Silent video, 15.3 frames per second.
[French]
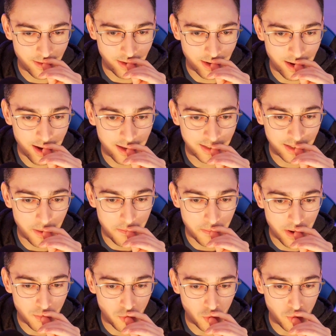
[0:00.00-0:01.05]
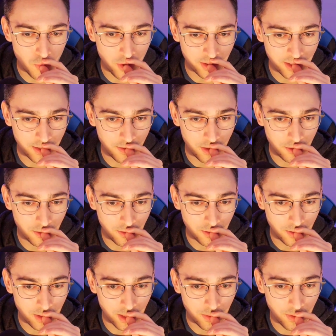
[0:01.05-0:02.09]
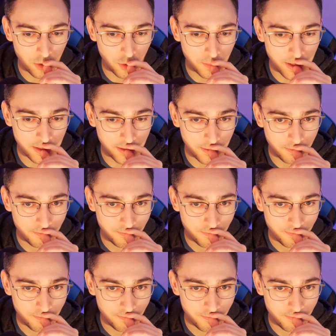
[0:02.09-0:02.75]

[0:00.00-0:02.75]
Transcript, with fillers: Là, ça me plaît beaucoup moins ce qui vient de, ce qui vient de se passer.